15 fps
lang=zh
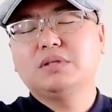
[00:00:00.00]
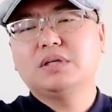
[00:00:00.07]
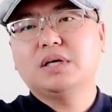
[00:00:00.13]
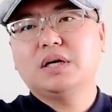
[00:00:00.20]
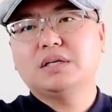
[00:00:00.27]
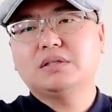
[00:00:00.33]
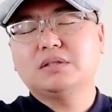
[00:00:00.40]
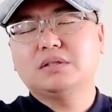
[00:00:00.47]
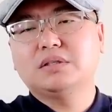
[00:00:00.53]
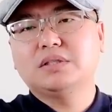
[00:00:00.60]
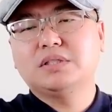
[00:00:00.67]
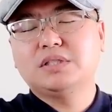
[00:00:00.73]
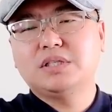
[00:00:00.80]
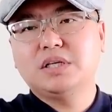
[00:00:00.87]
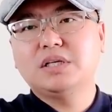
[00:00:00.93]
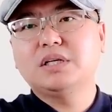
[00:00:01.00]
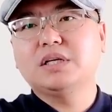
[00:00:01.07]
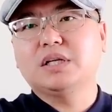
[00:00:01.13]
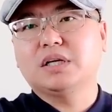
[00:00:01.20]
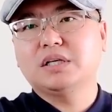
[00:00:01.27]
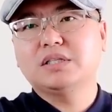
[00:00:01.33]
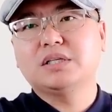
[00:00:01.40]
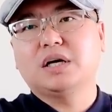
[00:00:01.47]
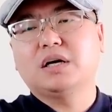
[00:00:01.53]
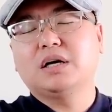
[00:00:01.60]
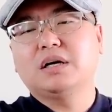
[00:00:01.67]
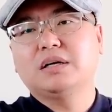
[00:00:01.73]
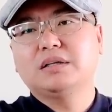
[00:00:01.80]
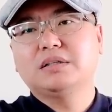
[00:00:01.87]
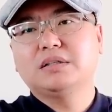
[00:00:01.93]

应该是接任李克强啊，